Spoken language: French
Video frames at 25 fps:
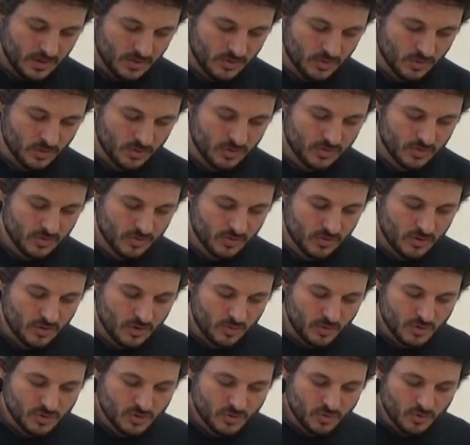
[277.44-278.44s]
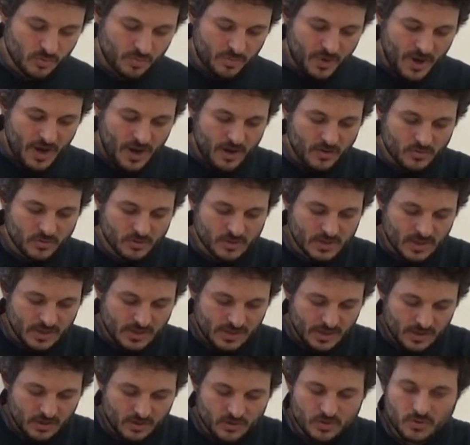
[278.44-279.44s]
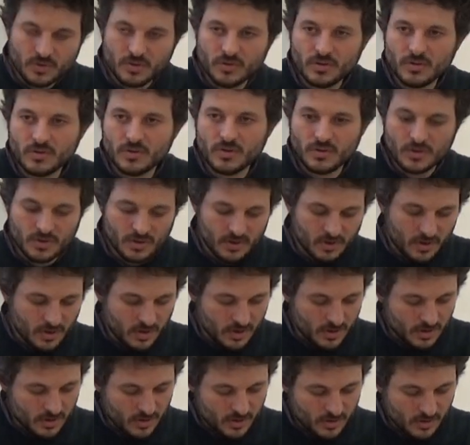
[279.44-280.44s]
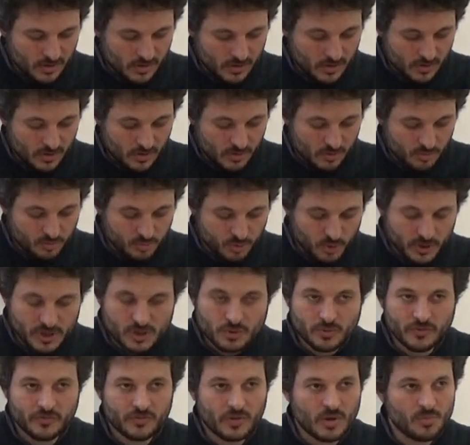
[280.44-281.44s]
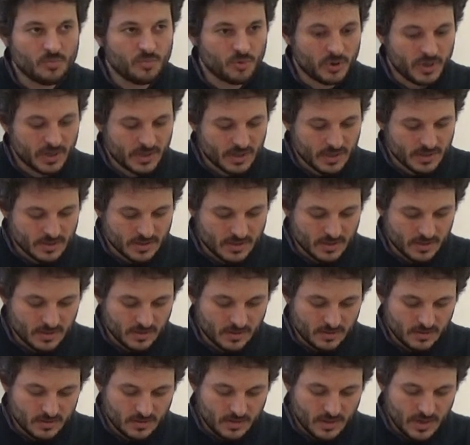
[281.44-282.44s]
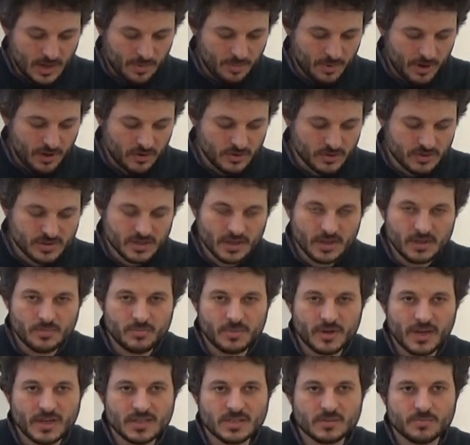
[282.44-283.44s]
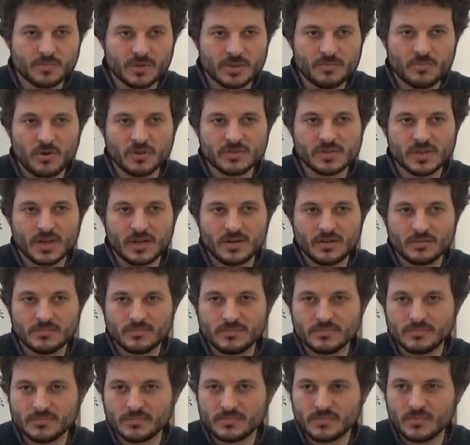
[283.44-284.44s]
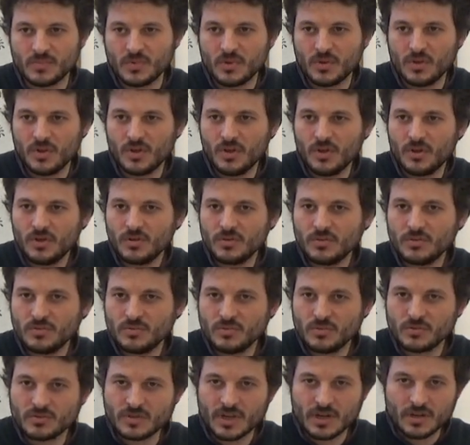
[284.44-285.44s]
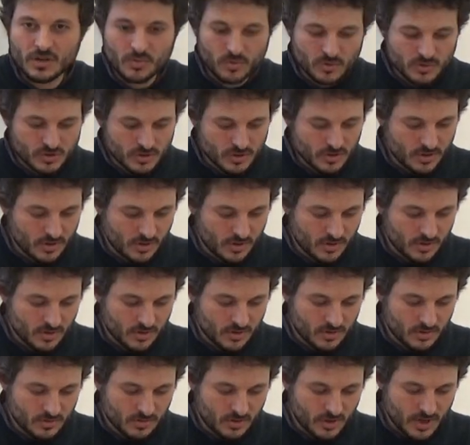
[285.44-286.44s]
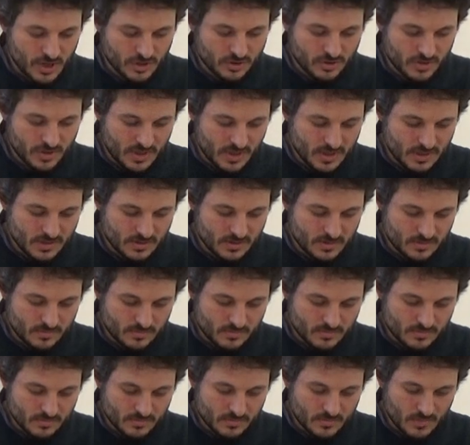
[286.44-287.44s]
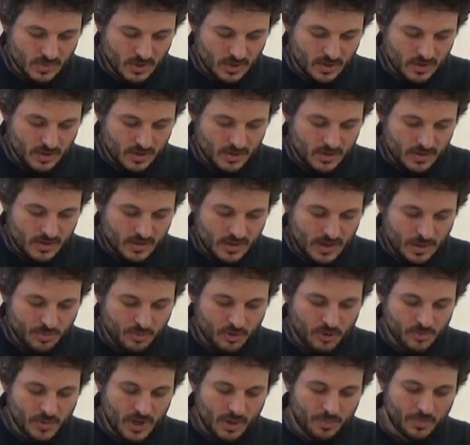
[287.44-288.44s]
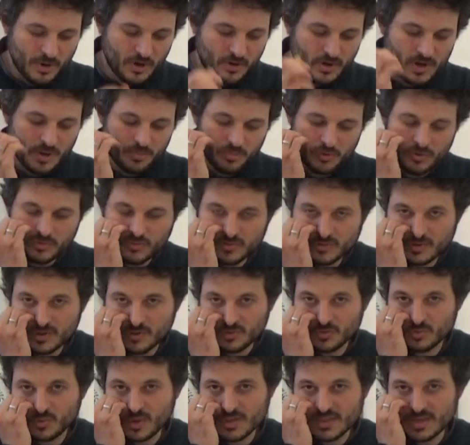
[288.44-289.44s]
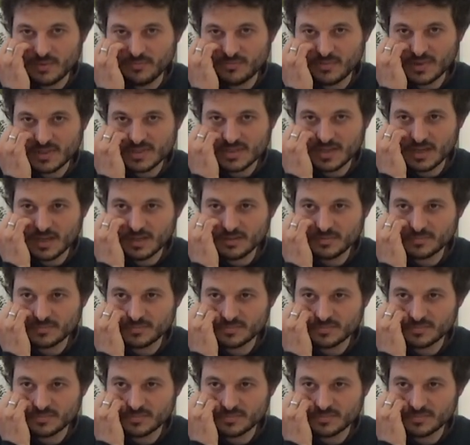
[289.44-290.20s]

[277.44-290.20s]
Donc, commençons par constater que euh, pour les juifs comme pour les chrétiens, la parole tient une place primordiale. Donc ça commence euh, dans la Genèse, la première parole est prononcée au troisième verset.